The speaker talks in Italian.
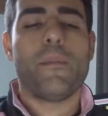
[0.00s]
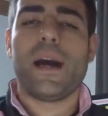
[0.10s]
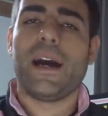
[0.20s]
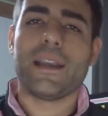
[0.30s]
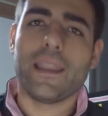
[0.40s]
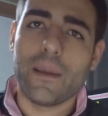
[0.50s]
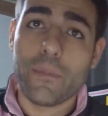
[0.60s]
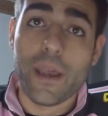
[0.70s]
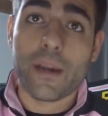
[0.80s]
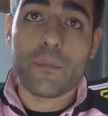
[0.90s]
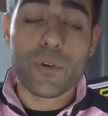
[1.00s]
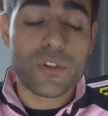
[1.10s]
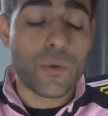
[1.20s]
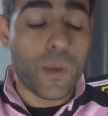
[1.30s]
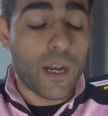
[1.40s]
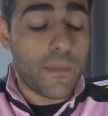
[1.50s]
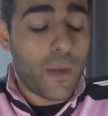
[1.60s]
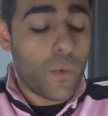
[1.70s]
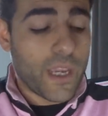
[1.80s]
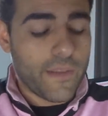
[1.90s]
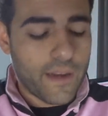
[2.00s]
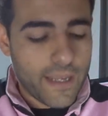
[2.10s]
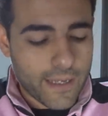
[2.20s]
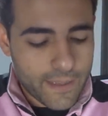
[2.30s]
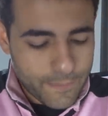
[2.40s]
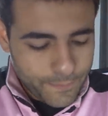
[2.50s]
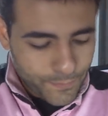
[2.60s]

ma anche per proseguire la mia Weekend League.